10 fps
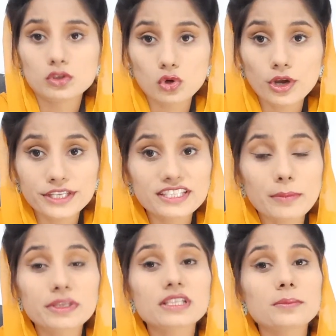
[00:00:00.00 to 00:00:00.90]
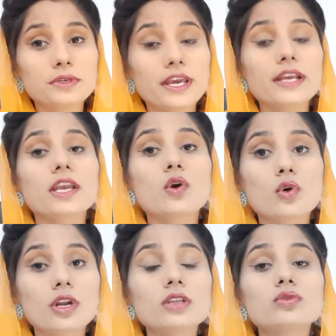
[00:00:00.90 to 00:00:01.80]
तो इसका मतलब ये है कि
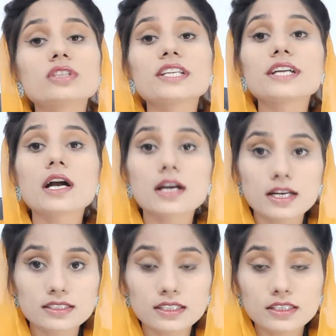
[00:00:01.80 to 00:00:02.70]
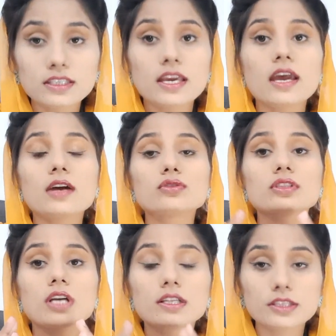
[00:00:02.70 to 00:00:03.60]
औरत दूसरा निकाह कर सकती है उस
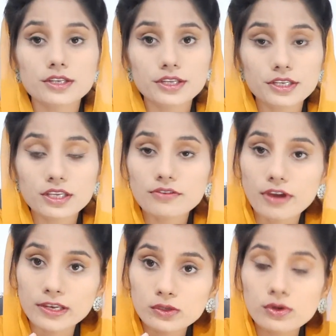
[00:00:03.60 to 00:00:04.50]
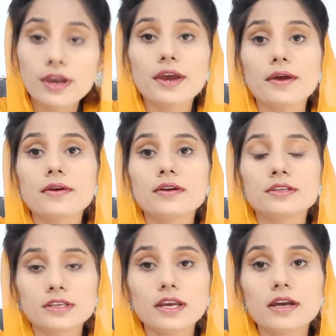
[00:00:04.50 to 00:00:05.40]
अदालती डिग्री की वैल्यू है
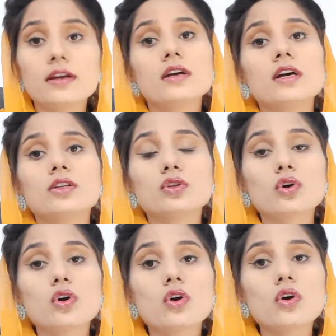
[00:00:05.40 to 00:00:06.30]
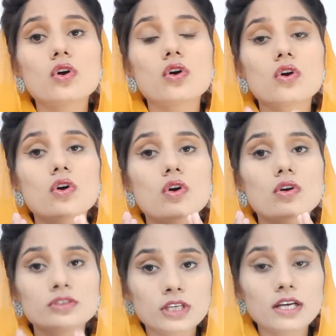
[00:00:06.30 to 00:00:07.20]
ठीक है तो
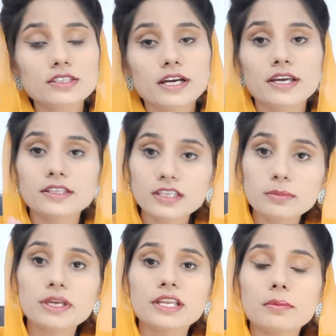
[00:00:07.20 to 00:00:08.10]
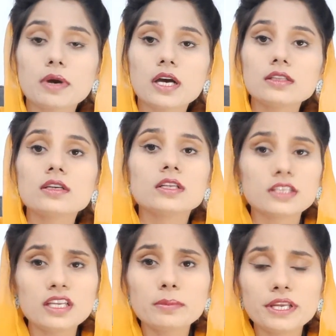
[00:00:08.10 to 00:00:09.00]
जहाँ चाहे तीन महीने बाद
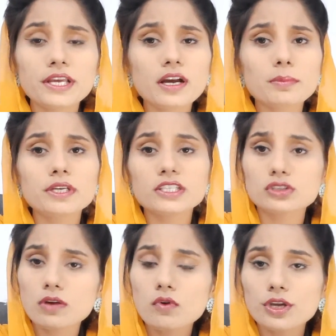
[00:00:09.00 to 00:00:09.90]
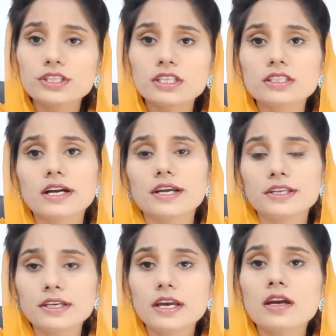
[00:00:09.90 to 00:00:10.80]
तीन महीने का पीरियड जो है वो इद्दत का है
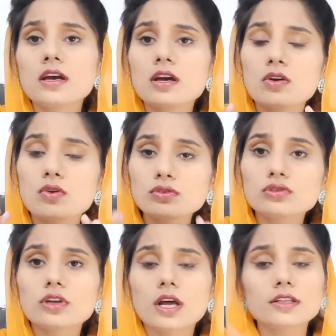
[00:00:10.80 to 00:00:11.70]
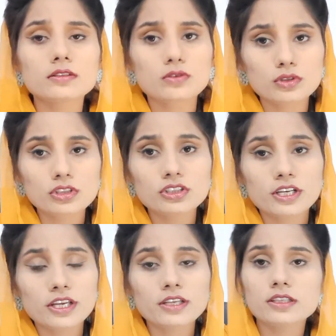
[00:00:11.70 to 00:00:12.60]
ठीक है उस दौरान कोशिश
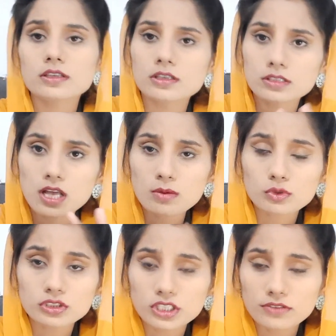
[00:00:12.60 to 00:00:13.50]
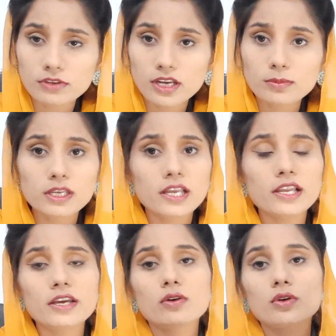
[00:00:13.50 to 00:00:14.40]
करें तलाक मौसा सर्टिफिकेट भी ले
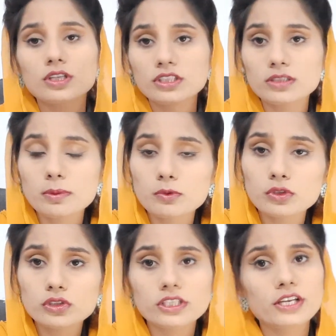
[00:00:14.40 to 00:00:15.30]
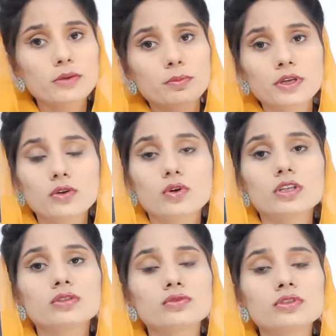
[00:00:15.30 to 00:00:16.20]
लें और इद्दत भी पूरी हो जाएगी फिर
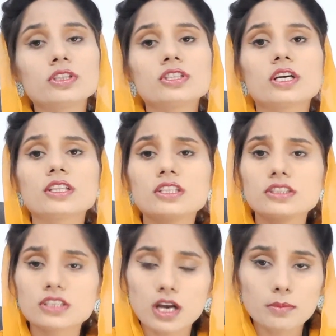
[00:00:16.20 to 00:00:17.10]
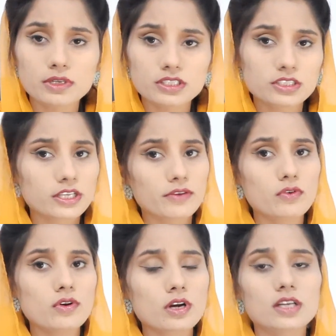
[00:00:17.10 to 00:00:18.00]
औरत दूसरी शादी जहाँ मर्जी चाहे
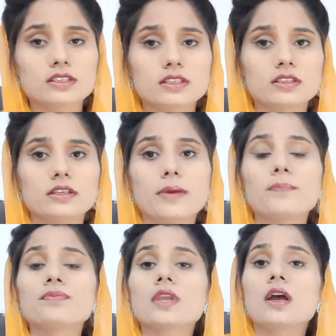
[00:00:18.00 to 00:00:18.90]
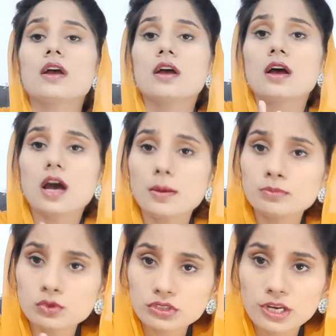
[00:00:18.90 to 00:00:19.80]
वो कर सकती है
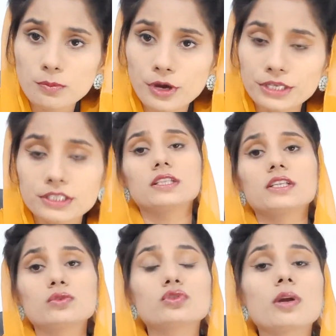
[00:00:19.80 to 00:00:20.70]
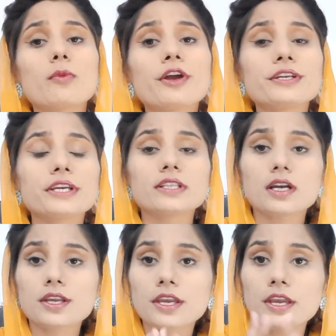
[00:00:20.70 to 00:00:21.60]
अब दूसरे पॉइंट देते हैं दूसरा पॉइंट ये
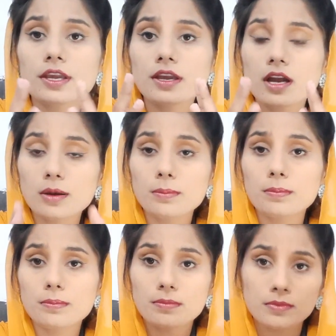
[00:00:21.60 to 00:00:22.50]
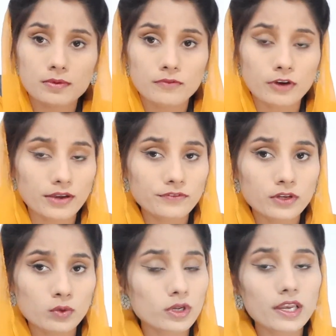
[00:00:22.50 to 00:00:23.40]
था कि अब वाइफ
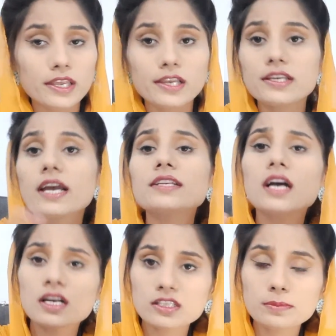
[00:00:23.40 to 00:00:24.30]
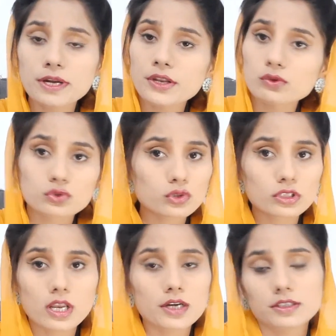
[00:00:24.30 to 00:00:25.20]
ने हुला ले लिया या हस्बैंड ने उसको
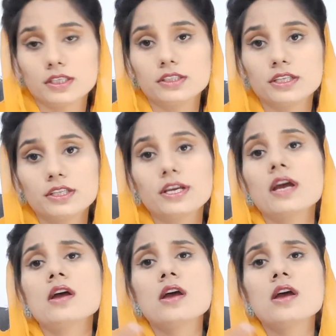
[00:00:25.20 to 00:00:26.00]
तलाक दे दिया ठीक है